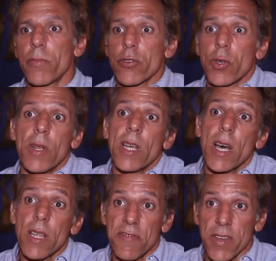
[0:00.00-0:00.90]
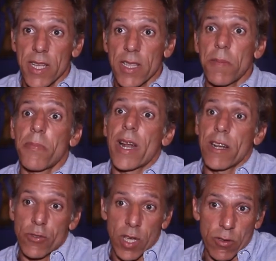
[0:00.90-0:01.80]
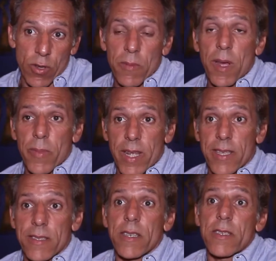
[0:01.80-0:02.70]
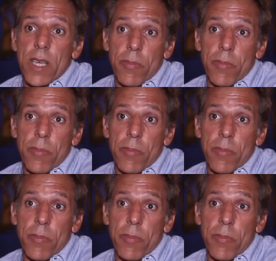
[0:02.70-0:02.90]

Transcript: posibilidades diferentes para los actores marplatenses